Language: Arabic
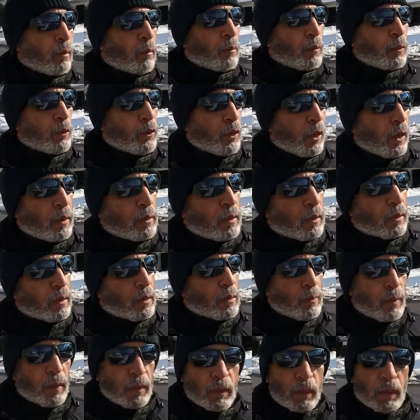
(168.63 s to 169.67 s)
مش عايزة
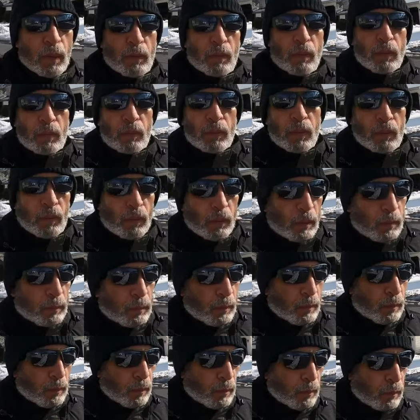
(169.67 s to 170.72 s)
تسمع الكلام اللي من النوعية
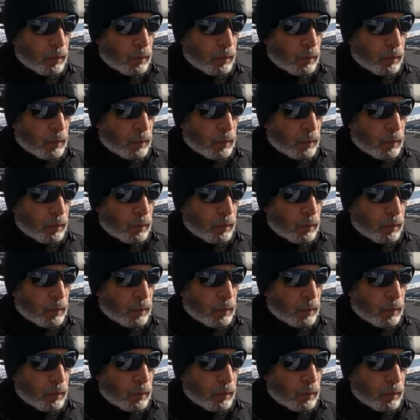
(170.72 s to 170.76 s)
دي